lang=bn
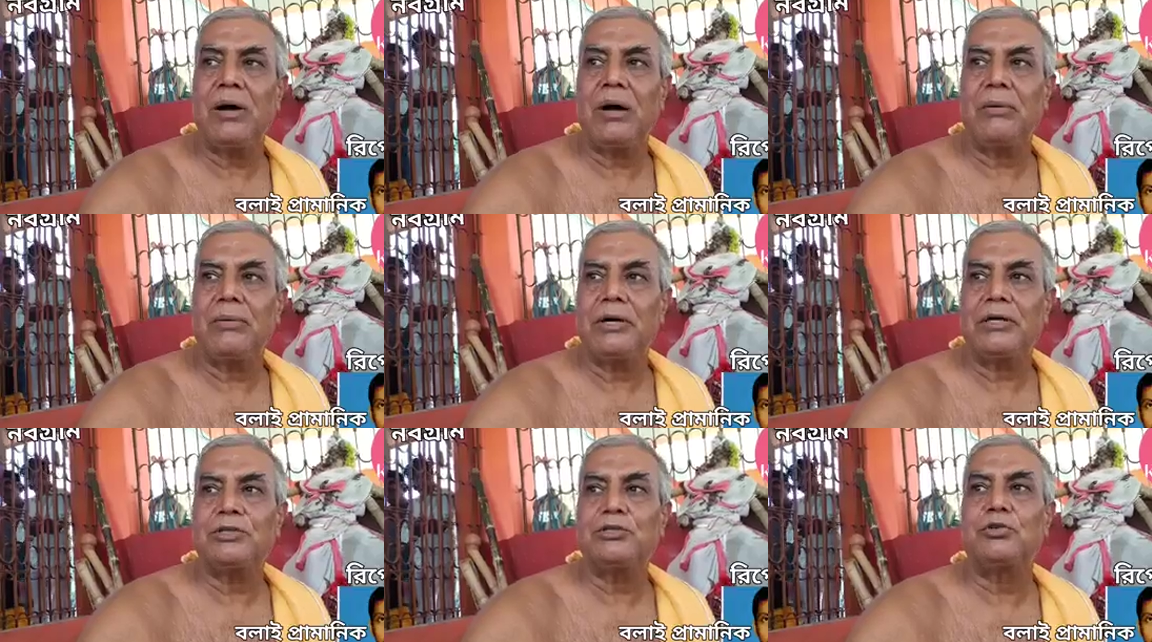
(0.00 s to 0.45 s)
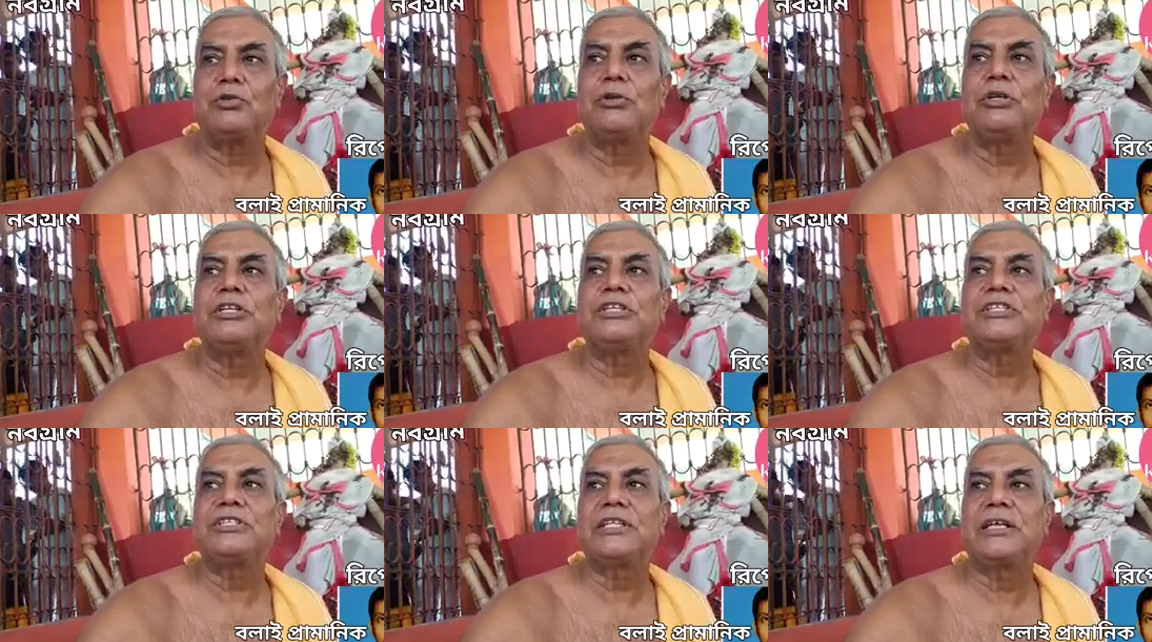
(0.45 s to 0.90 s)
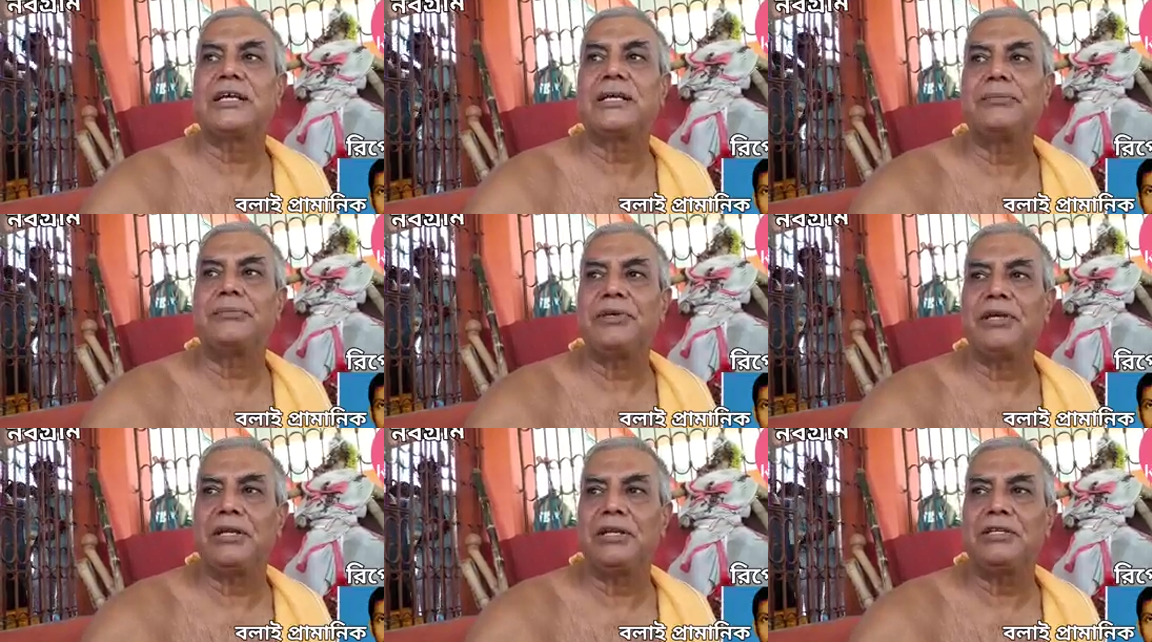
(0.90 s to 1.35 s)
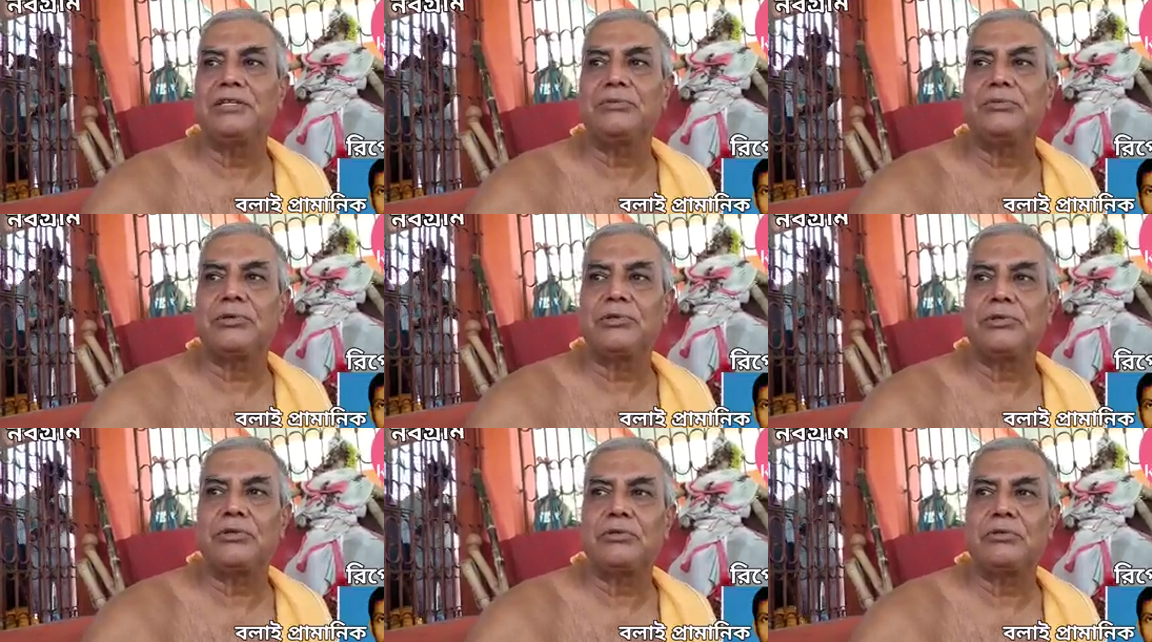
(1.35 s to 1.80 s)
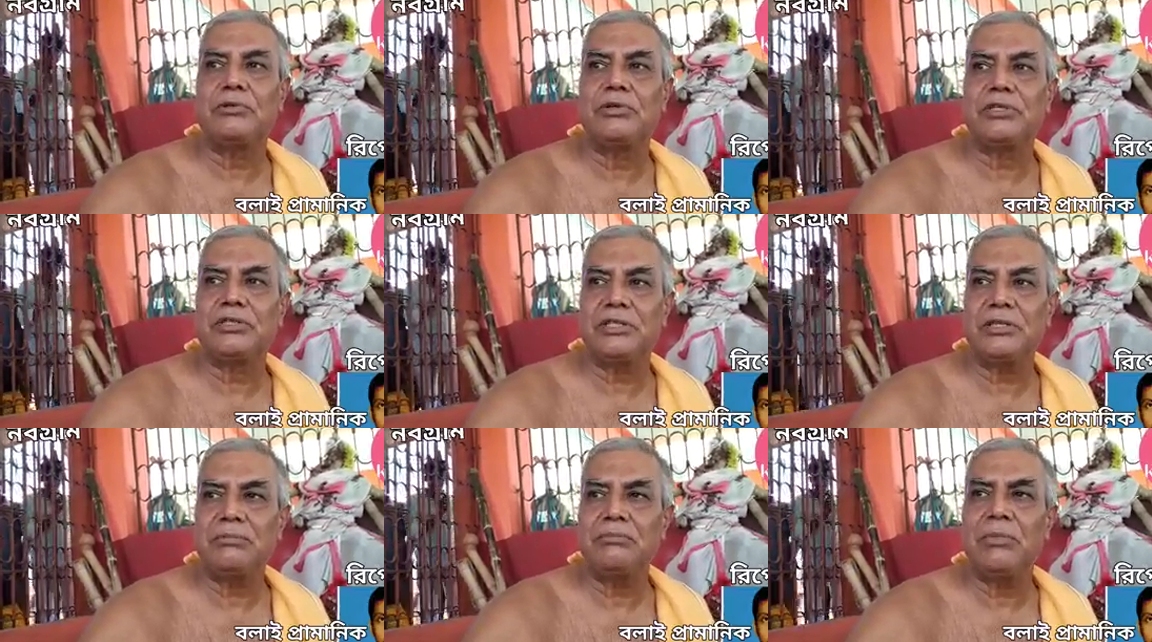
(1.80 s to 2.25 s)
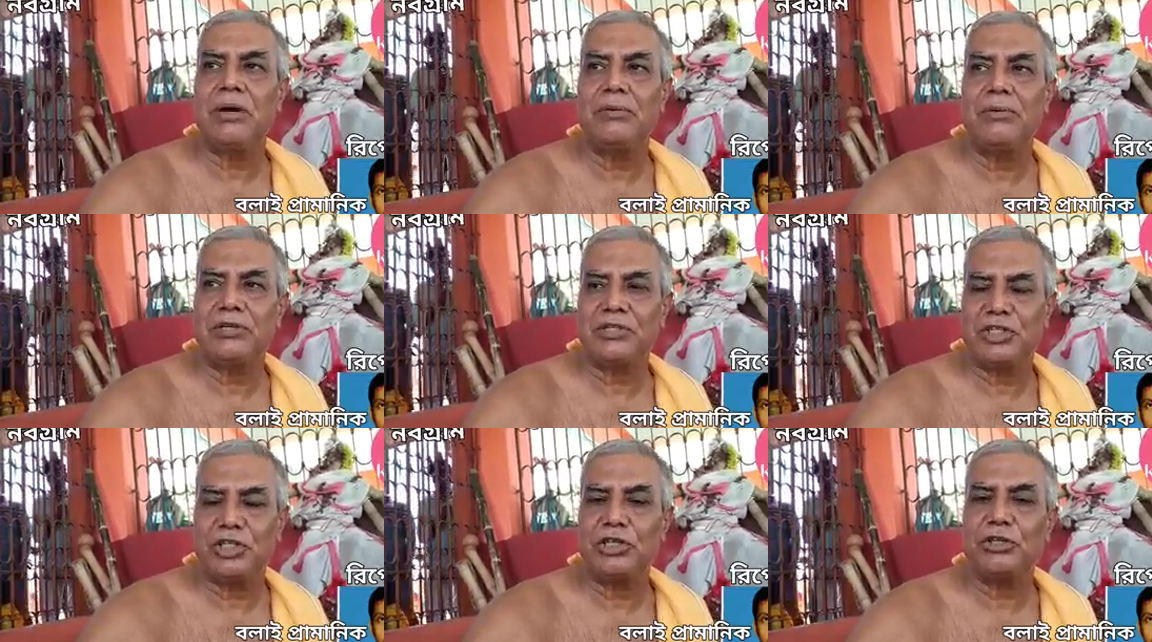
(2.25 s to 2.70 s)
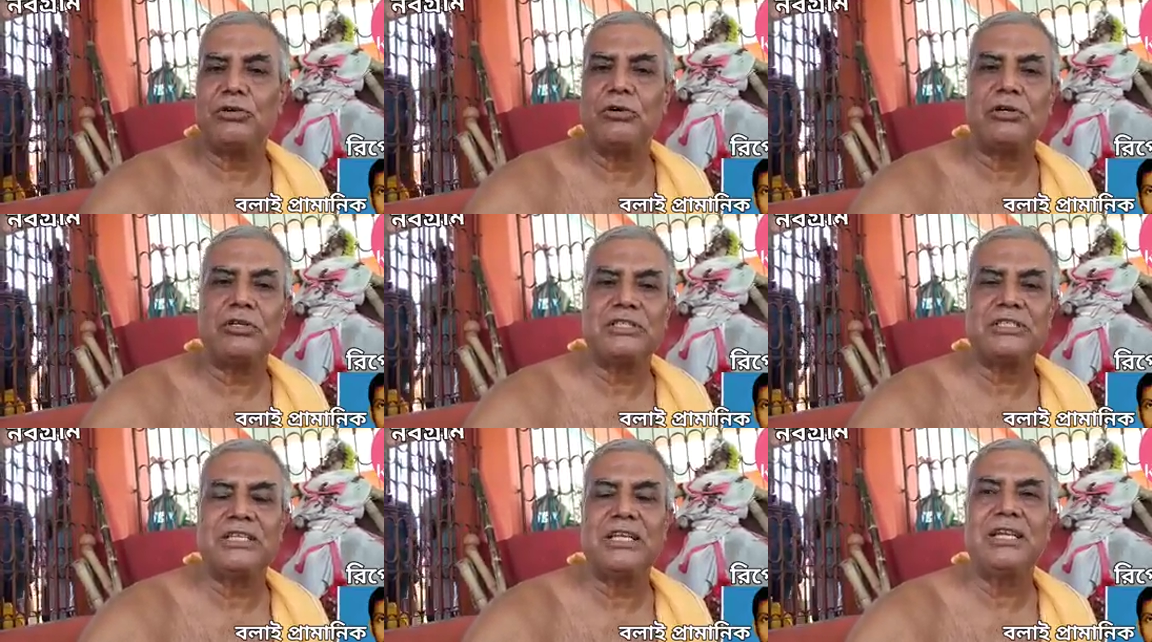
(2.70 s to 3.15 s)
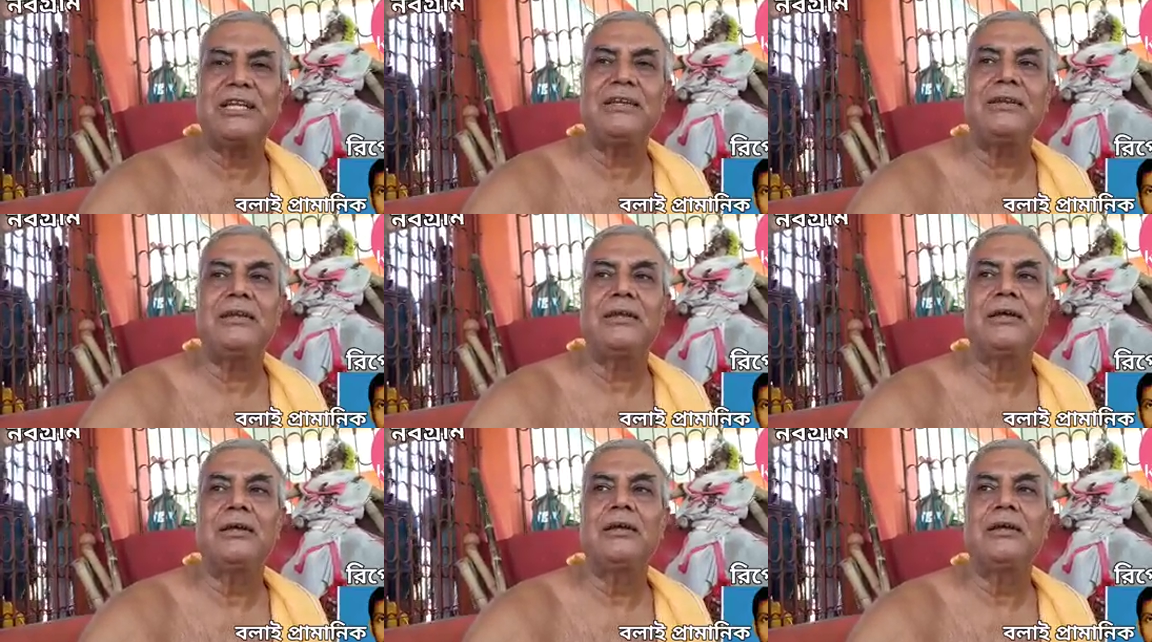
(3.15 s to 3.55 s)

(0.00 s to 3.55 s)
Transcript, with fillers: বাবা চল্লিশ থেকে বিয়াল্লিশ বছর করেছেন বাবা শিক্ষক ছিলেন